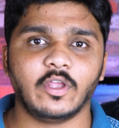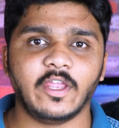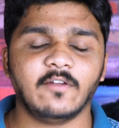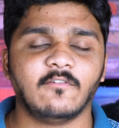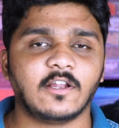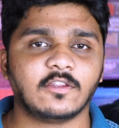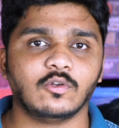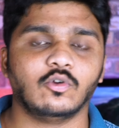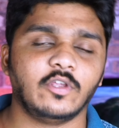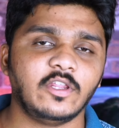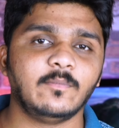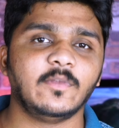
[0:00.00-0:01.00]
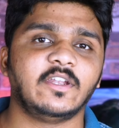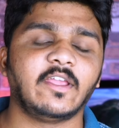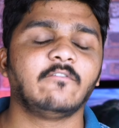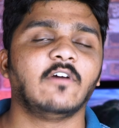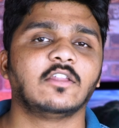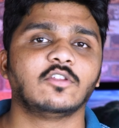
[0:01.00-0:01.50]
ఏడు వార్తలు ఇది మీ
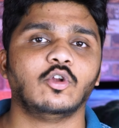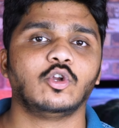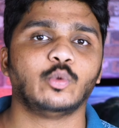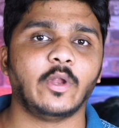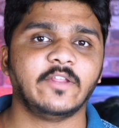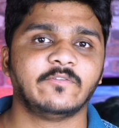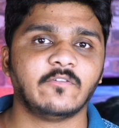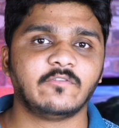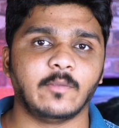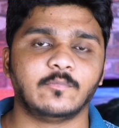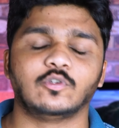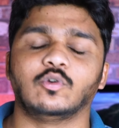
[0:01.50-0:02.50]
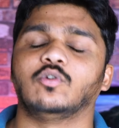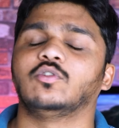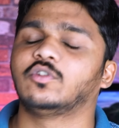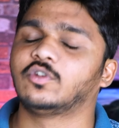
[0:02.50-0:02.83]
టెక్ వార్తలు ట్వంటీ ఫిఫ్త్ ఎపిసోడ్